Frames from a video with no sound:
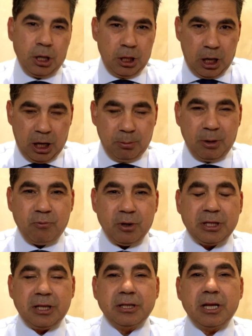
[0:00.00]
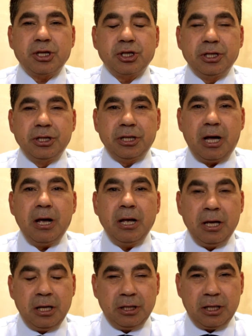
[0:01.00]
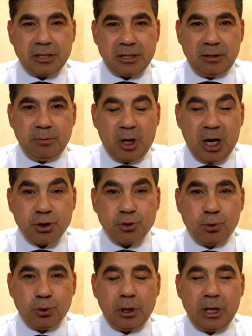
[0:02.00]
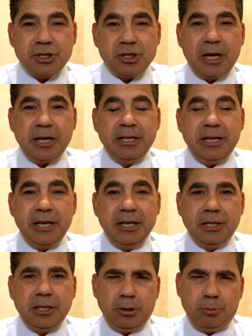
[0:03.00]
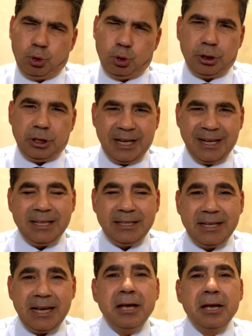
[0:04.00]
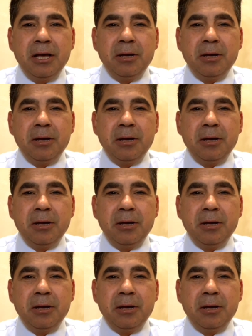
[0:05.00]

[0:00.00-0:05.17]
Alman vatandaşlığına nasıl başvurulacağı ile ilgili bu genelde